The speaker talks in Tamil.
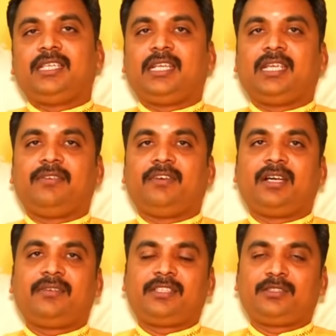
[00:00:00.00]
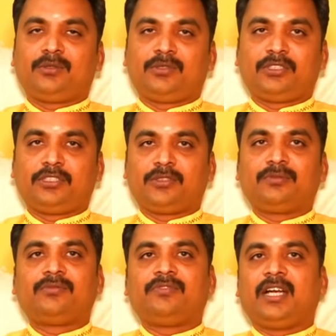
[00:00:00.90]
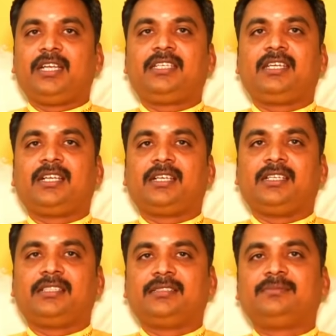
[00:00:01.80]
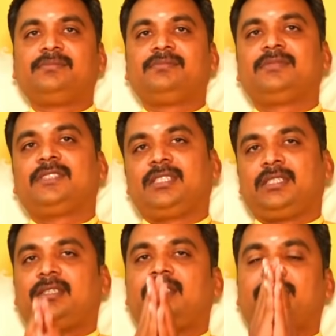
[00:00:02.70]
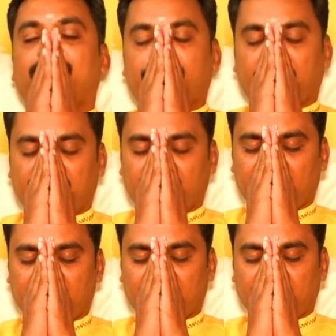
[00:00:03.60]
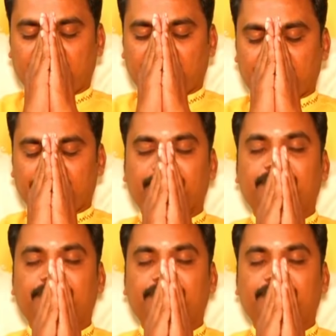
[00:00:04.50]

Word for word: என்னை வாழ வைத்து கொண்டிருக்கும் வாடிக்கையாளர்களுக்கும் பணிவான வணக்கம்